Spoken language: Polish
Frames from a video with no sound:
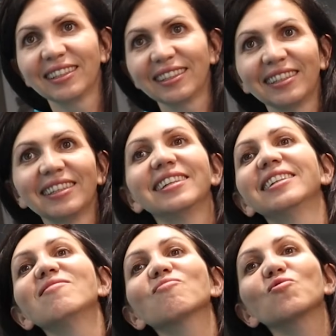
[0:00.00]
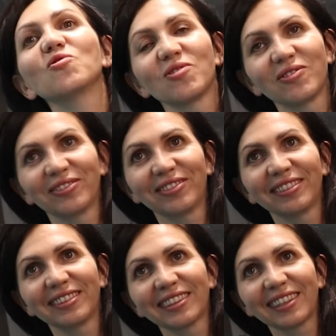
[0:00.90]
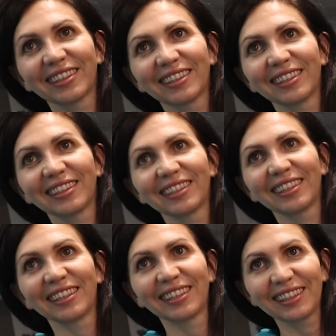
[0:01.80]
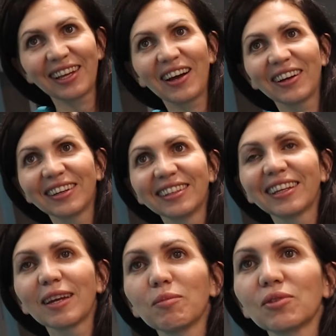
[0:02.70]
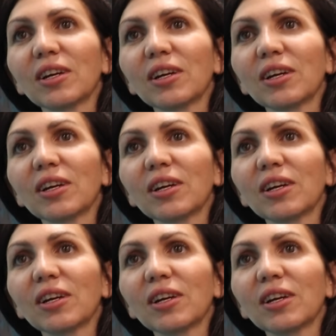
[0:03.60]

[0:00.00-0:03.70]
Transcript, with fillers: siostra. Patrz jak to jest cicho. Daj